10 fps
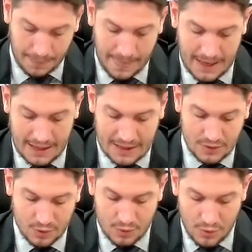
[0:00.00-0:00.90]
E nesse
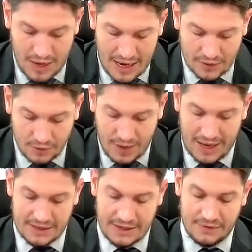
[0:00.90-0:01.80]
último caso,
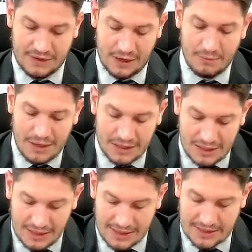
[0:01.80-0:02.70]
elas devem ser mantidas